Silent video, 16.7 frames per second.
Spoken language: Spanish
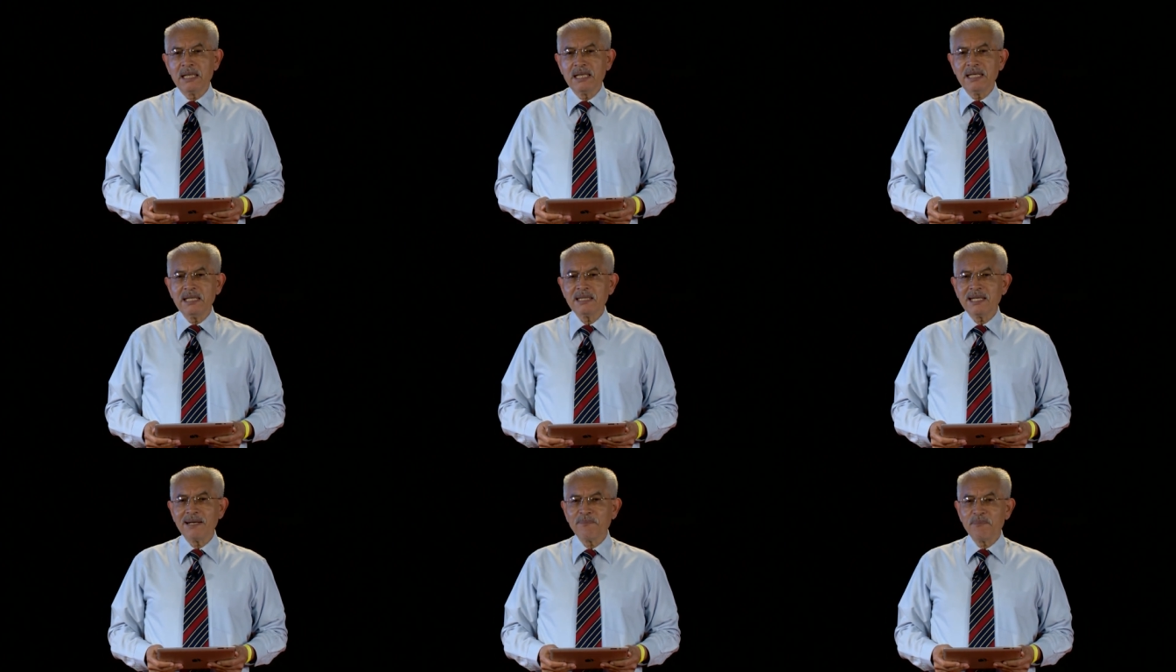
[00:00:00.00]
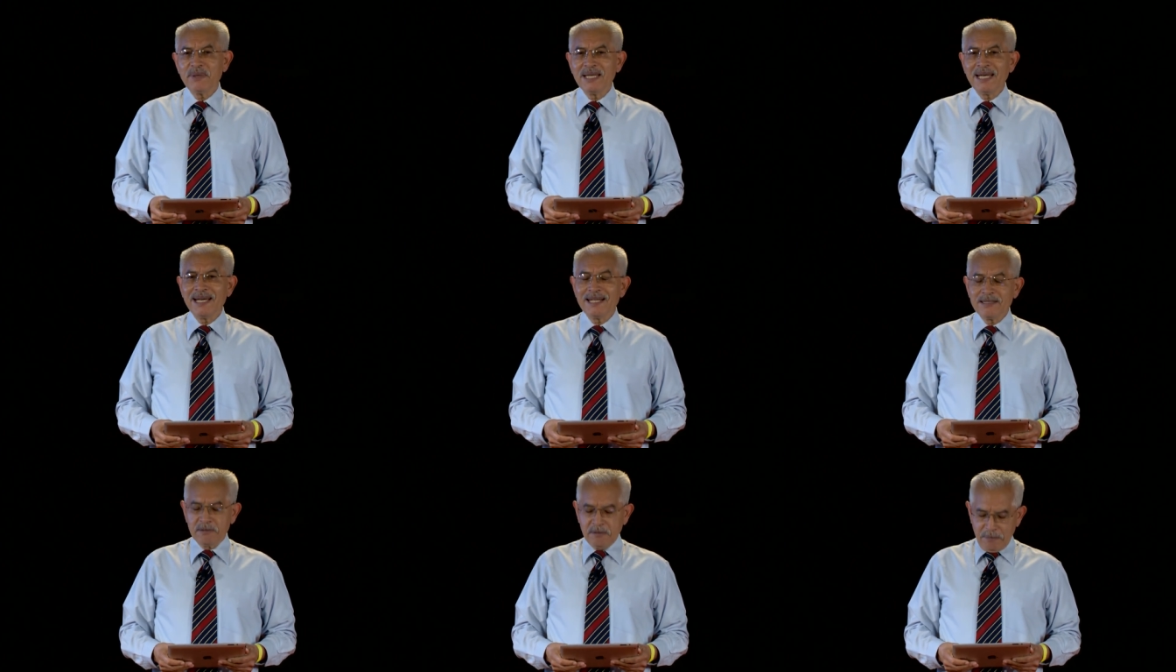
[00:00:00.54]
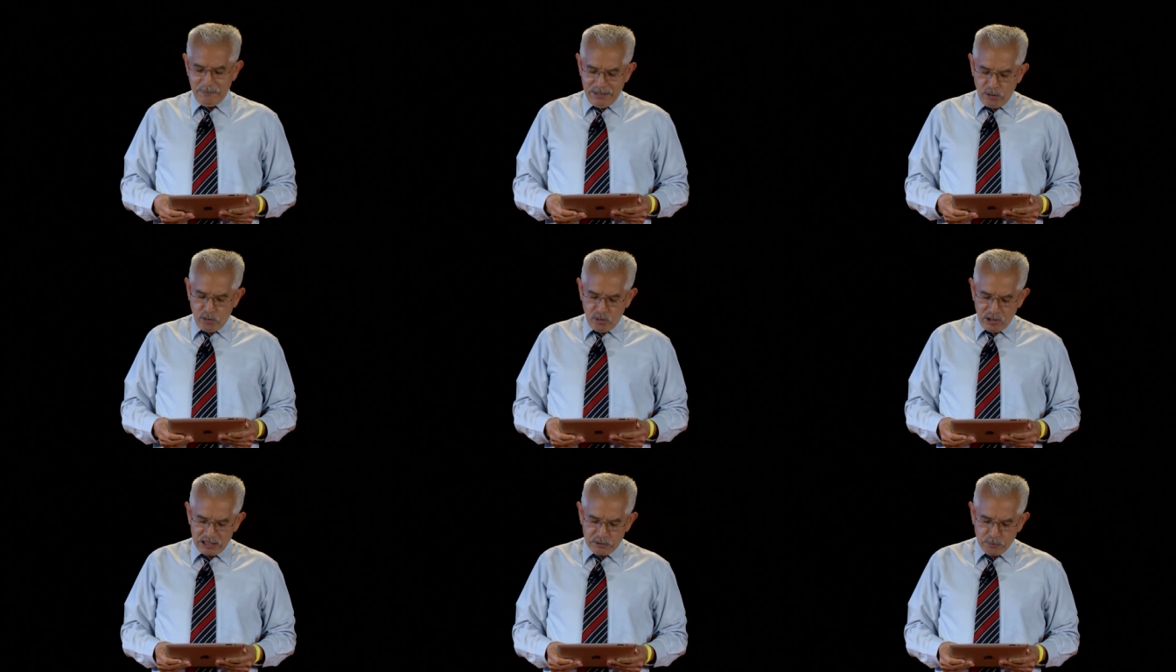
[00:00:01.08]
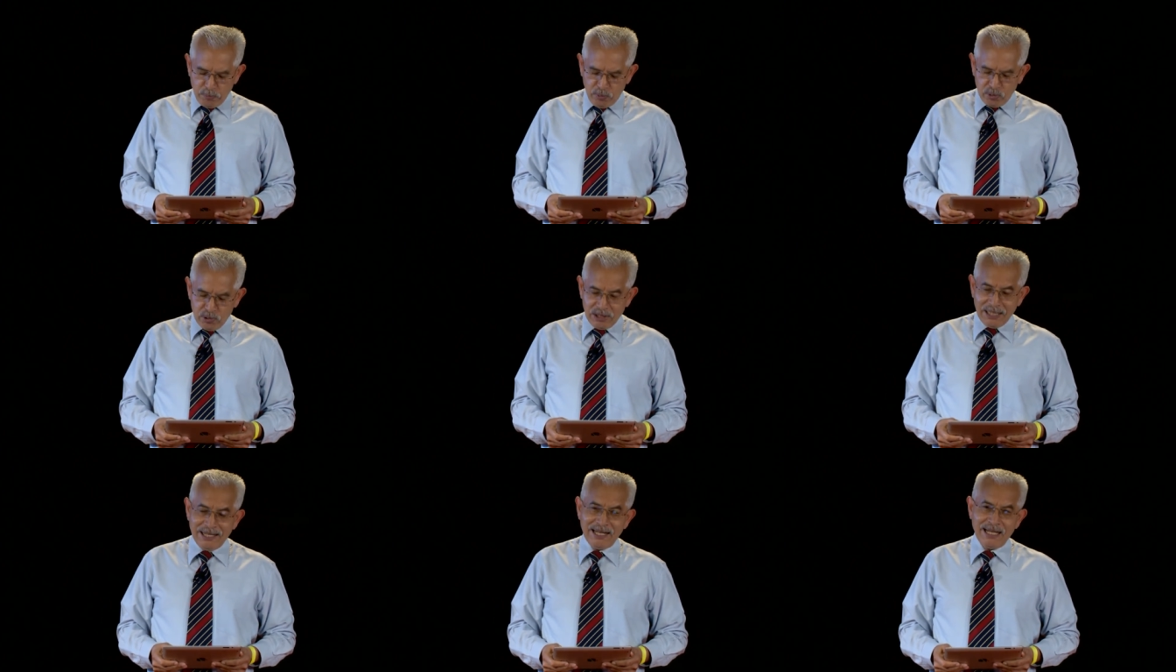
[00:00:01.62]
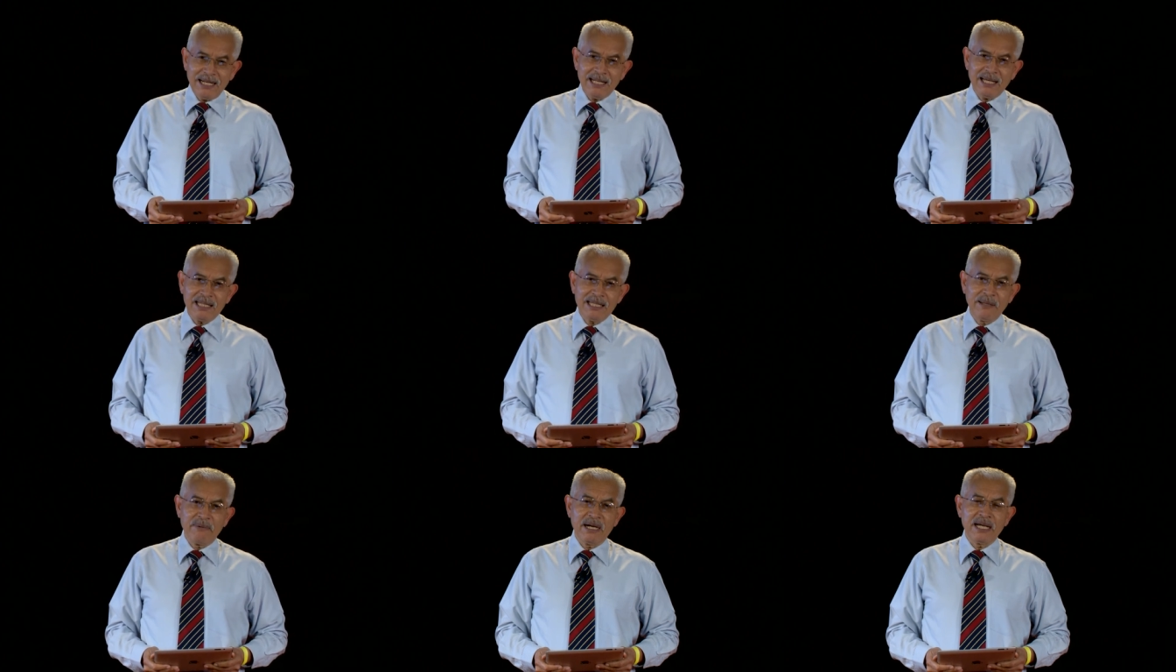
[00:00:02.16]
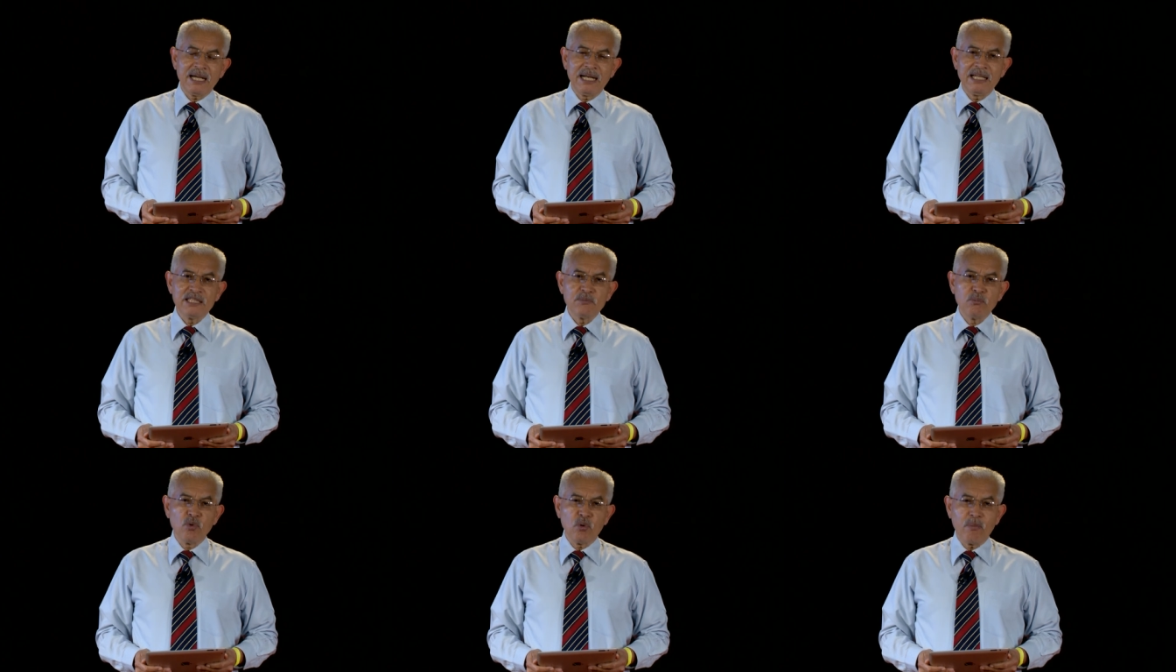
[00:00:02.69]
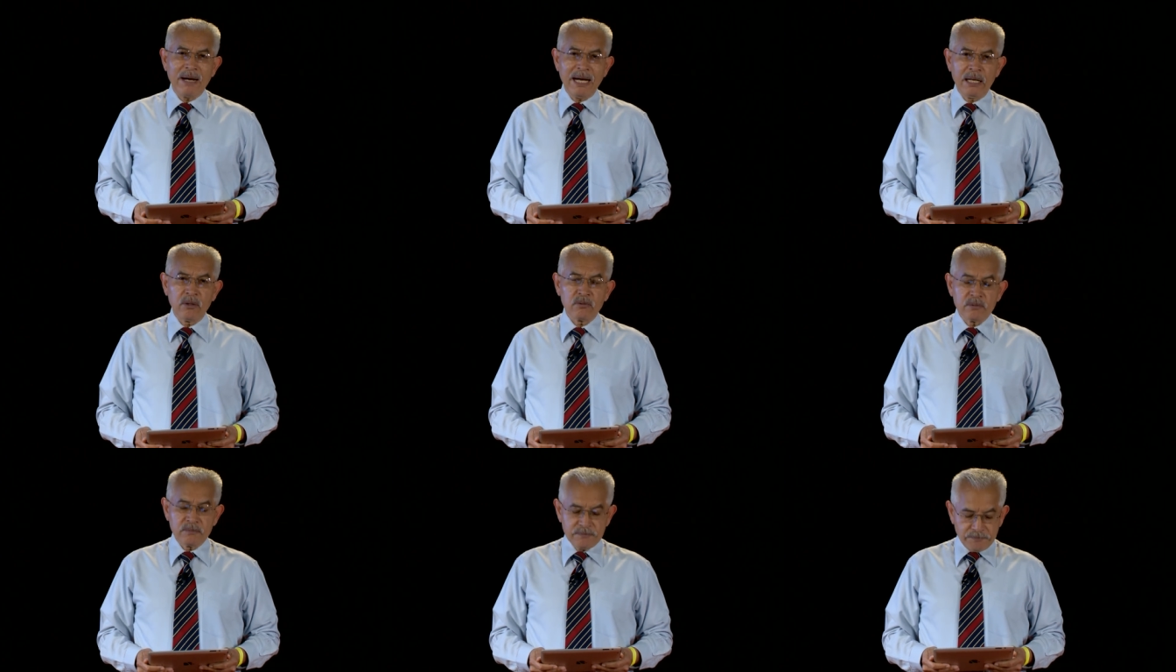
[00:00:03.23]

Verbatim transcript: y también me corresponde el área de evangelismo urbano.